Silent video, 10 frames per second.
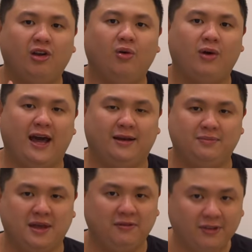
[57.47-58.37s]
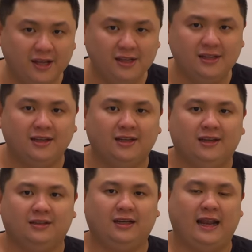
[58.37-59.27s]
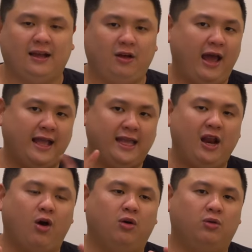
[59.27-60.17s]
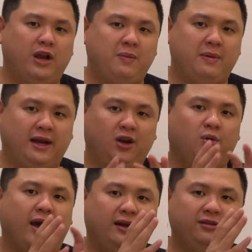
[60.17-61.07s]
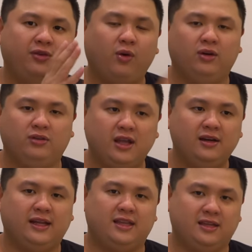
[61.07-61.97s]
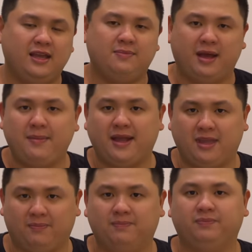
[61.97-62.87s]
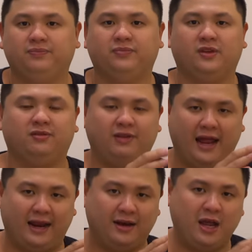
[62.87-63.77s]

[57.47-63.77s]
lưu ảnh miễn phí tức là có hai chế độ nếu mà bạn lưu ảnh full như là những gì mấy bạn chụp và